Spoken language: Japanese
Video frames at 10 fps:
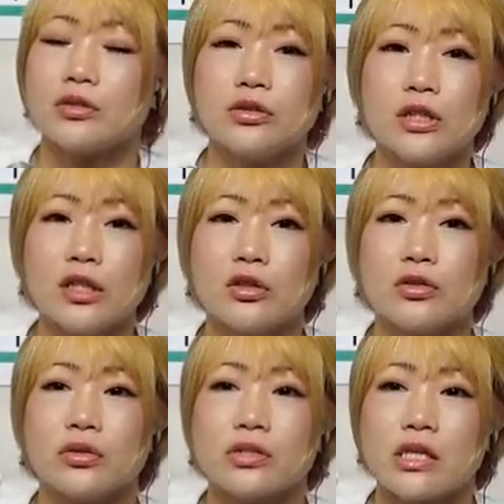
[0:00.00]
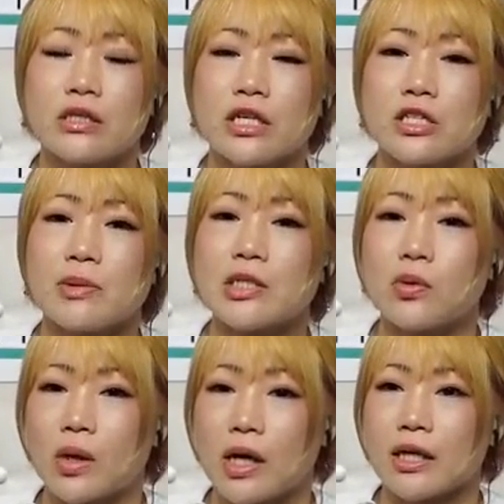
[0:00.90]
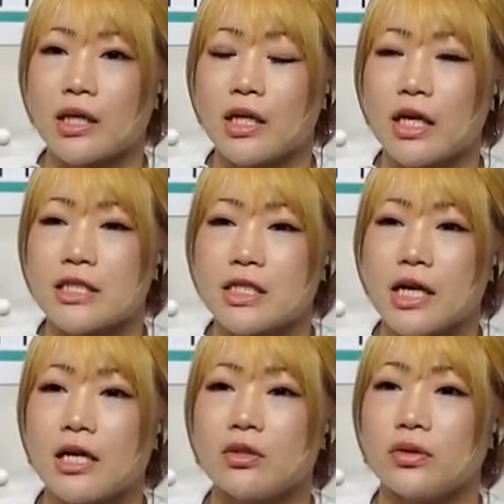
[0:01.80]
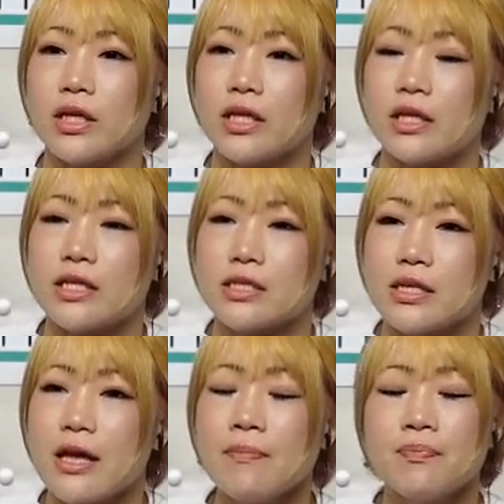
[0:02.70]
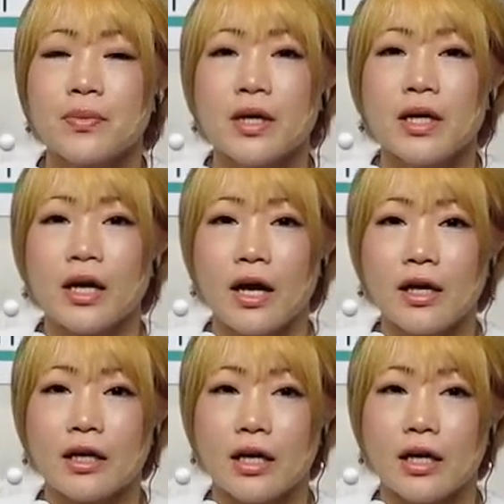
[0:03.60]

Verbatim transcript: クトリングの宣伝しましょうか。日が近いのでですね。は